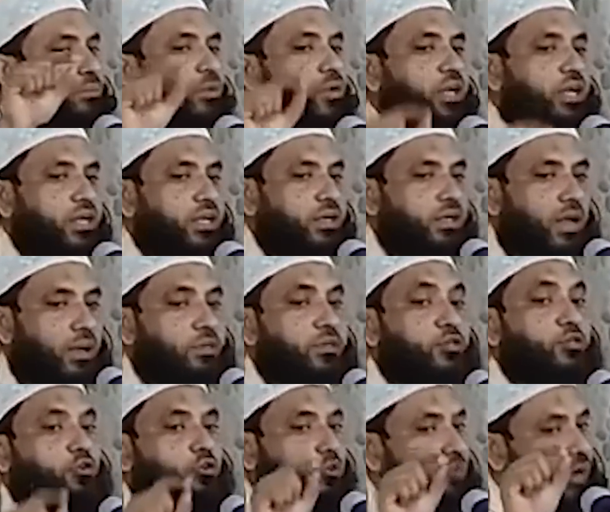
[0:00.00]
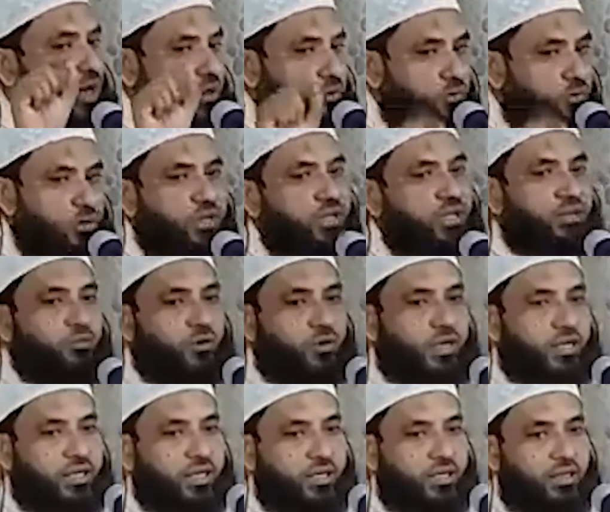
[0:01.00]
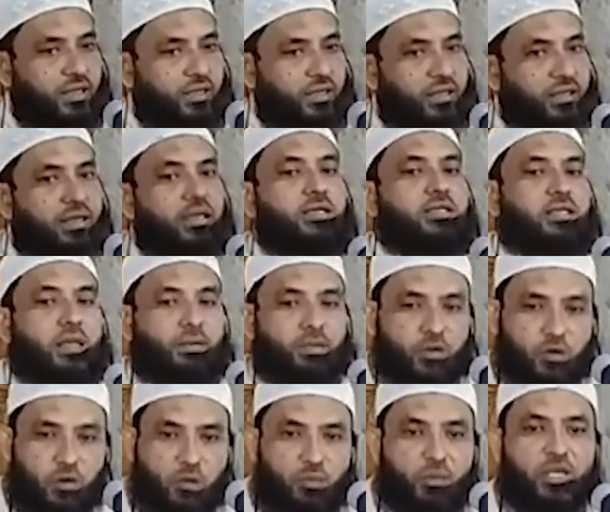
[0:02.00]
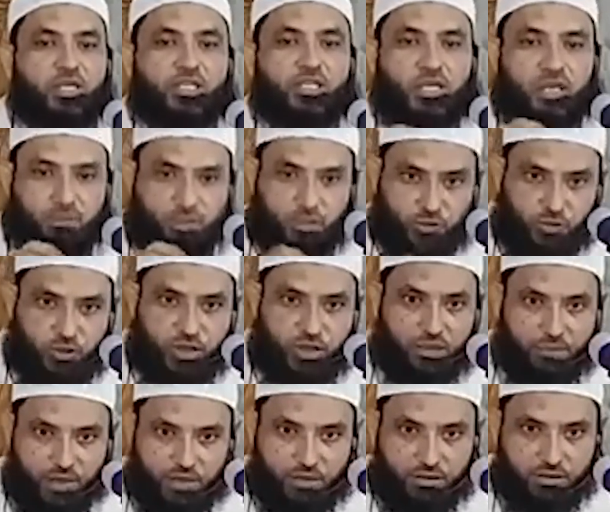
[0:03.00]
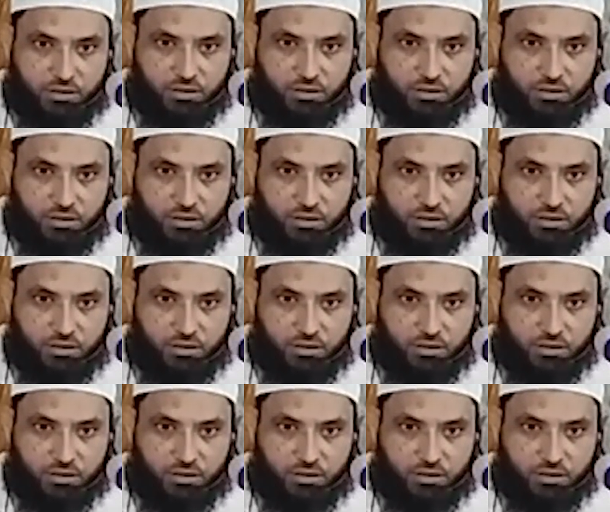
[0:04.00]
বলিনি আমি শতবার করে কি বলিনি যে আমি ক্ষমাশীল আমি দয়াবান